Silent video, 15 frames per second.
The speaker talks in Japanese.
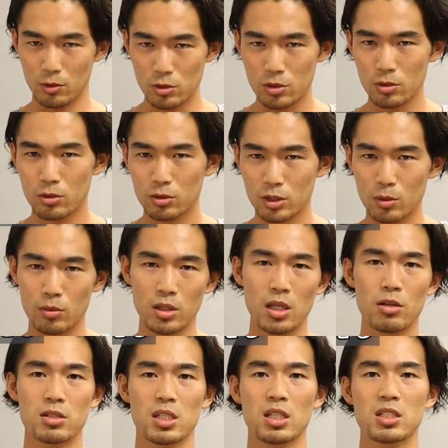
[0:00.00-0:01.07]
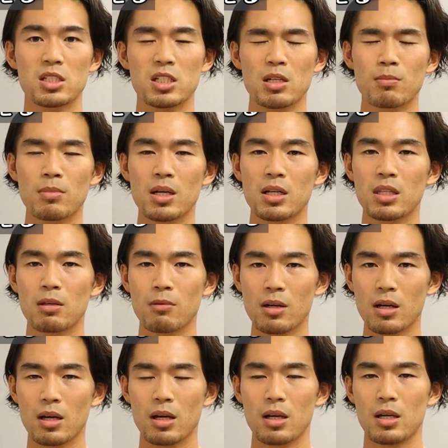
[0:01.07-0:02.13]
遅くとも寝る3時間前に
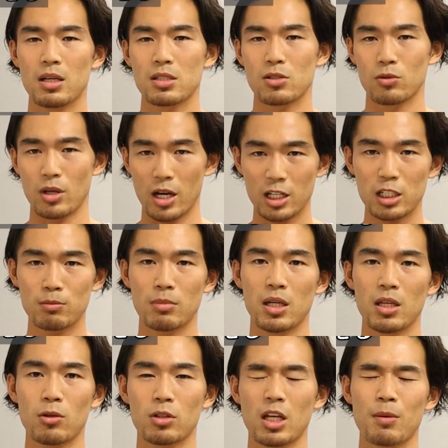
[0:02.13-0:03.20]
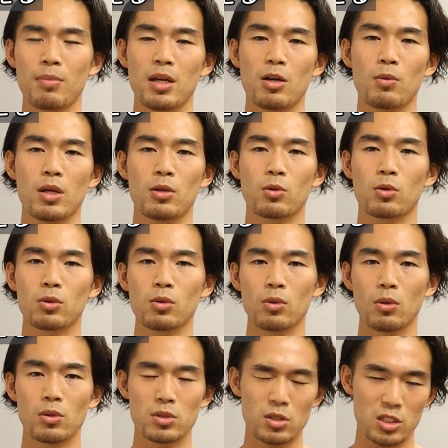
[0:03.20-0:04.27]
はその白米を食べ終えるこ
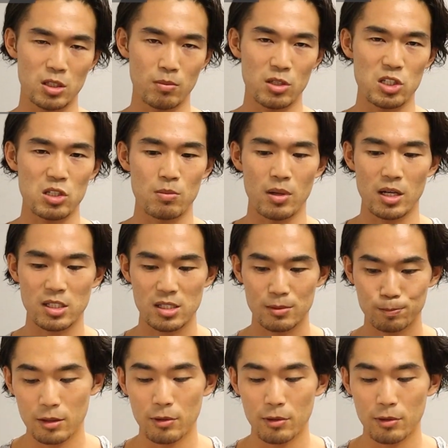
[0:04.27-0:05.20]
とをお勧めします。